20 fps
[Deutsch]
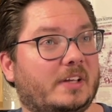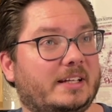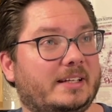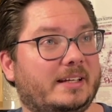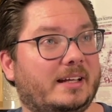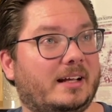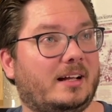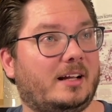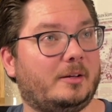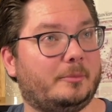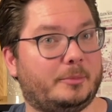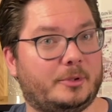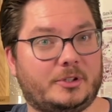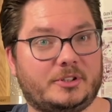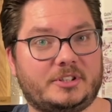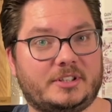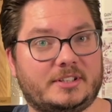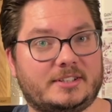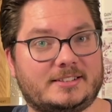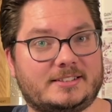der
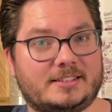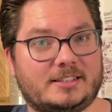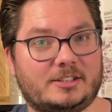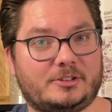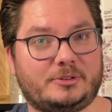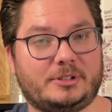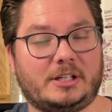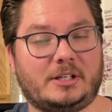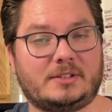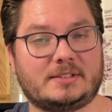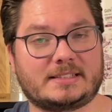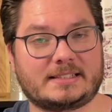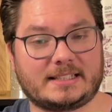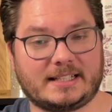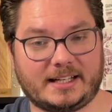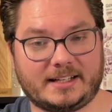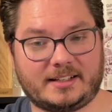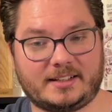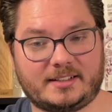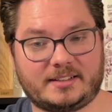Alberta Distillery aus
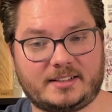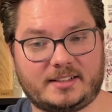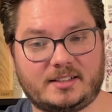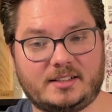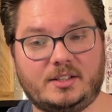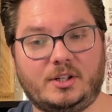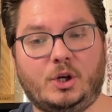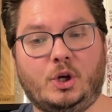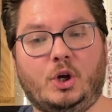Kanada